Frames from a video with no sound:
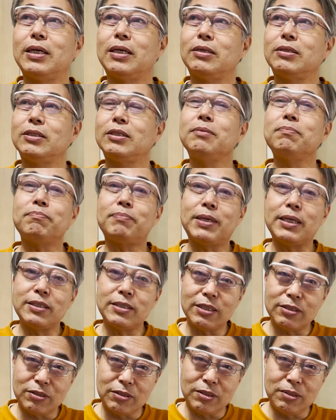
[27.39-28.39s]
心配
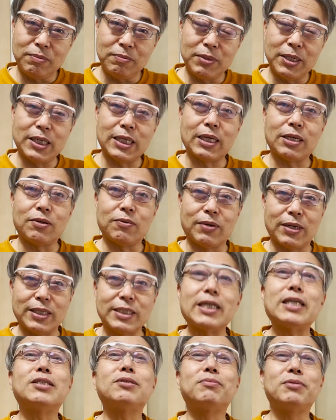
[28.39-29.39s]
せずに見れたのは
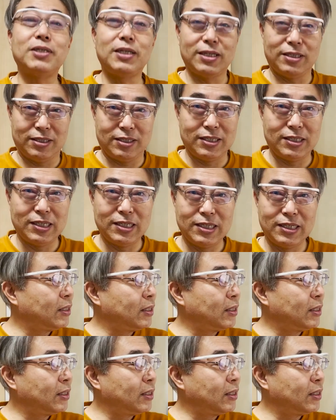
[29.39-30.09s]
久しぶりです。